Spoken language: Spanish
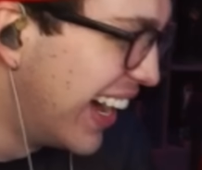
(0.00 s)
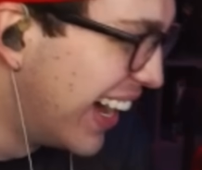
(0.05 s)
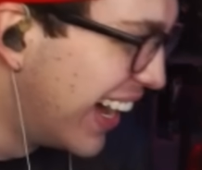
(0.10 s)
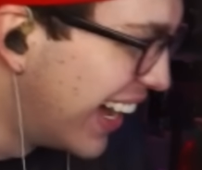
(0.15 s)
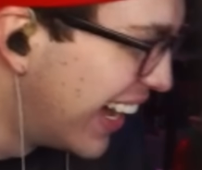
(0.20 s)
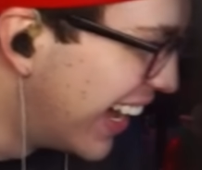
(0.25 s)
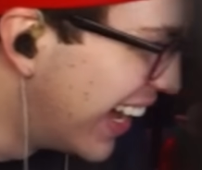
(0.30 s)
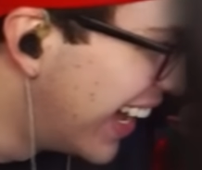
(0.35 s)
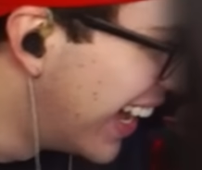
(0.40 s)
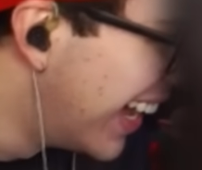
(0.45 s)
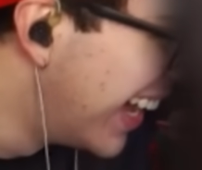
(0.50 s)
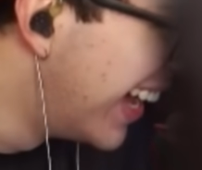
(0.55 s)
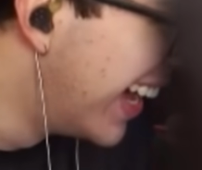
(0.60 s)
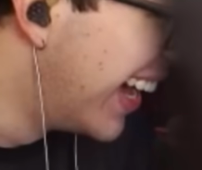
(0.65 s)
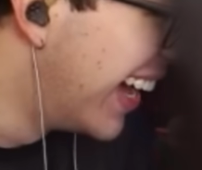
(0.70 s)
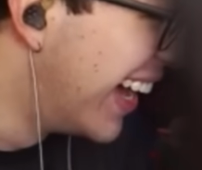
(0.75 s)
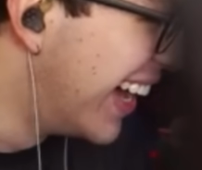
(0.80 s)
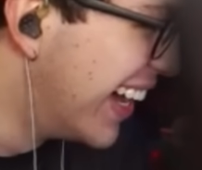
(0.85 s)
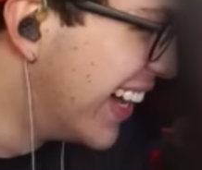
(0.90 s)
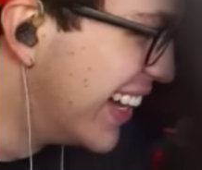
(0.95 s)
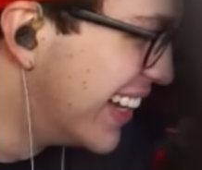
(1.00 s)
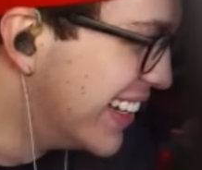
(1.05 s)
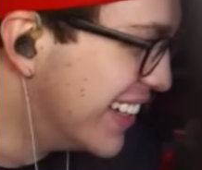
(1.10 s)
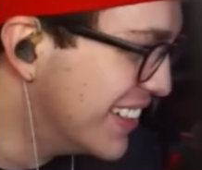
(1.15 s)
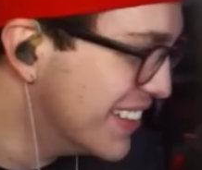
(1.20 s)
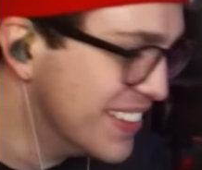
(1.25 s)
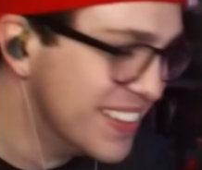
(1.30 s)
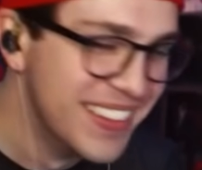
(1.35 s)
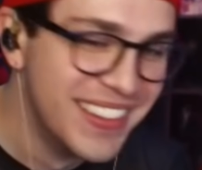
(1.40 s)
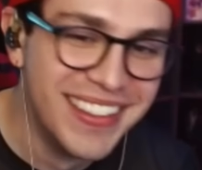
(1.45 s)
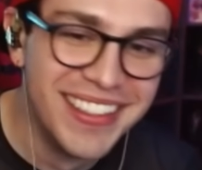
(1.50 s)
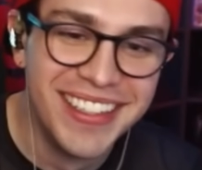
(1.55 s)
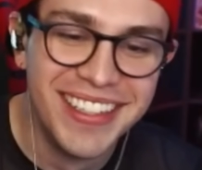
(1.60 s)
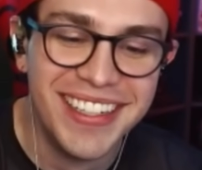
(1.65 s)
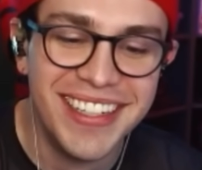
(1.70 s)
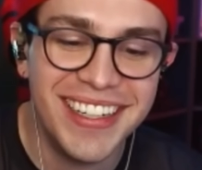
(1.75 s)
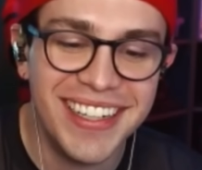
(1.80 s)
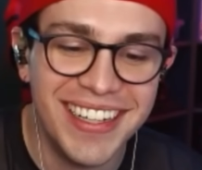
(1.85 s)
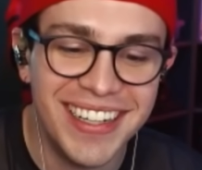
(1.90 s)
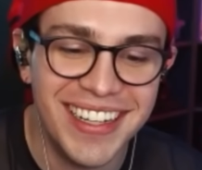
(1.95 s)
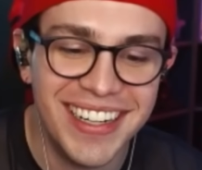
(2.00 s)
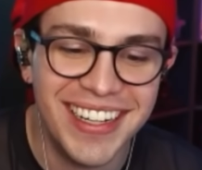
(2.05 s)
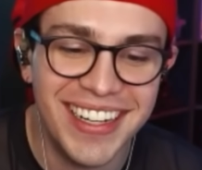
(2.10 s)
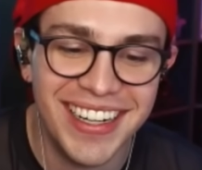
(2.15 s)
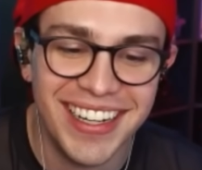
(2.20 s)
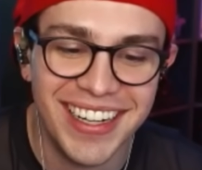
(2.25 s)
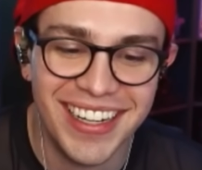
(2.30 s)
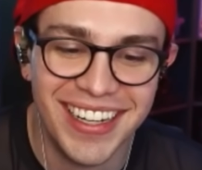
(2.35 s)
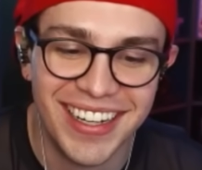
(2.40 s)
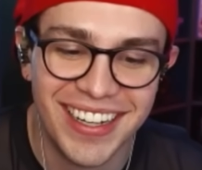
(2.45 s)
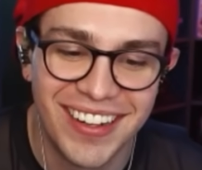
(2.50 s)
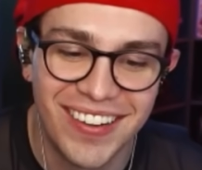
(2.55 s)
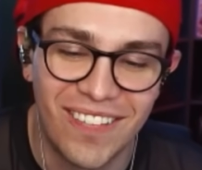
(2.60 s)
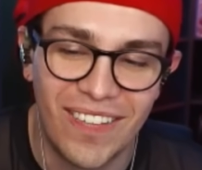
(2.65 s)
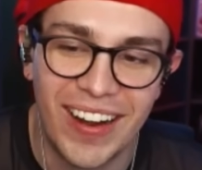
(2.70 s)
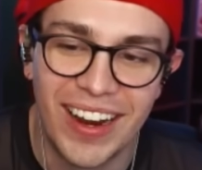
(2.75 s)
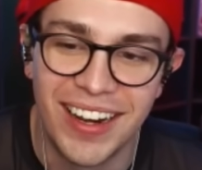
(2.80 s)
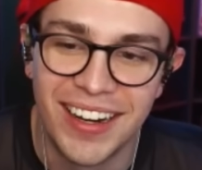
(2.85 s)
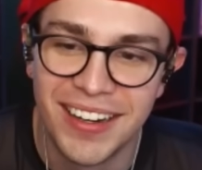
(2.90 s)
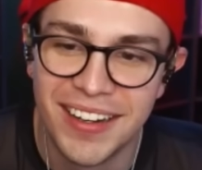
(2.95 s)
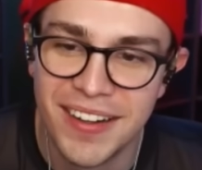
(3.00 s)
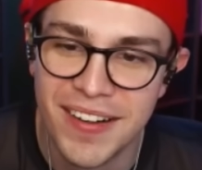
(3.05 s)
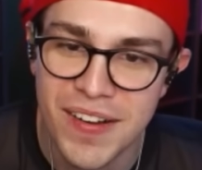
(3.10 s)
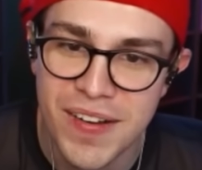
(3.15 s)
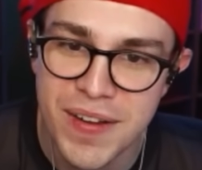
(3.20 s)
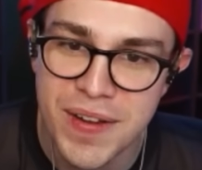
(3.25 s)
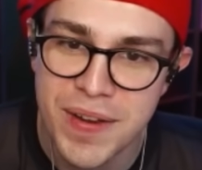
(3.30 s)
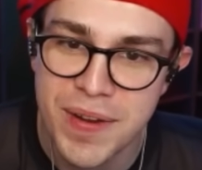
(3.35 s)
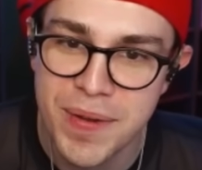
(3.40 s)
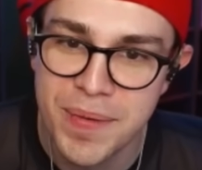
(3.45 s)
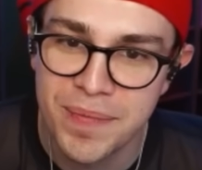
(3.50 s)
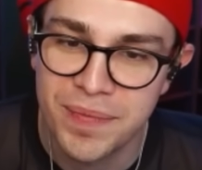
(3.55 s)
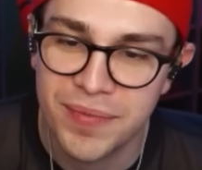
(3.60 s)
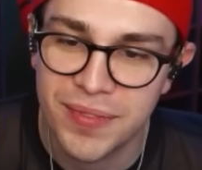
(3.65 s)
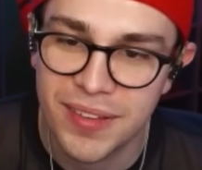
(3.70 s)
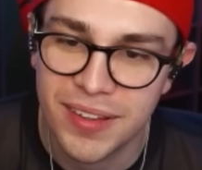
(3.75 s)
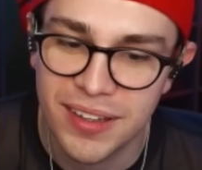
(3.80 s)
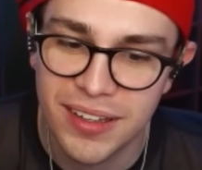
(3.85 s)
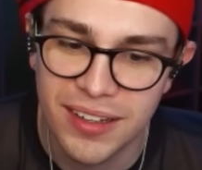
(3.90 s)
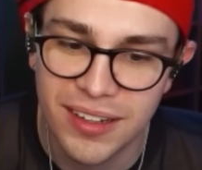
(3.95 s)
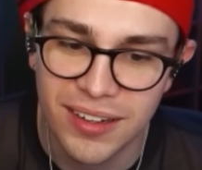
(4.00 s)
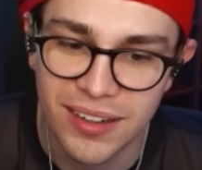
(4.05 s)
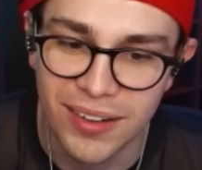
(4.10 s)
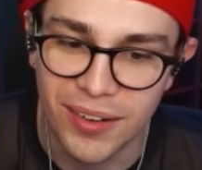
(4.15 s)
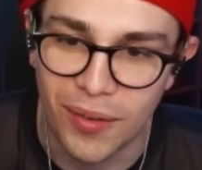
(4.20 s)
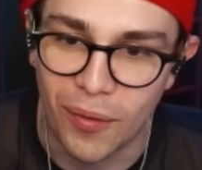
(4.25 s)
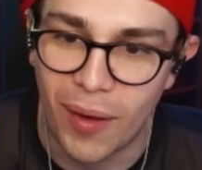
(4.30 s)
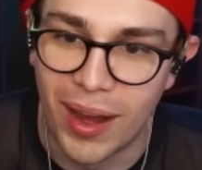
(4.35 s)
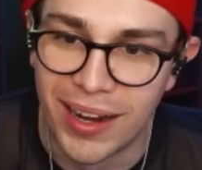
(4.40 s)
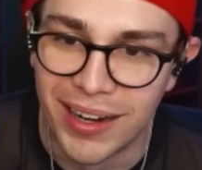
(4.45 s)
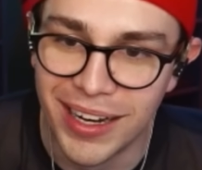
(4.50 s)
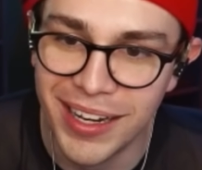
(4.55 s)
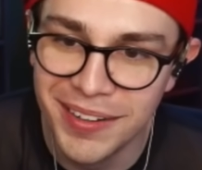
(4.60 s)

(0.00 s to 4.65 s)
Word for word: ¿Cuál es el colmo de sordo? ¿Cuál? ¿Cuál es el colmo de sordo? ¿Cuál?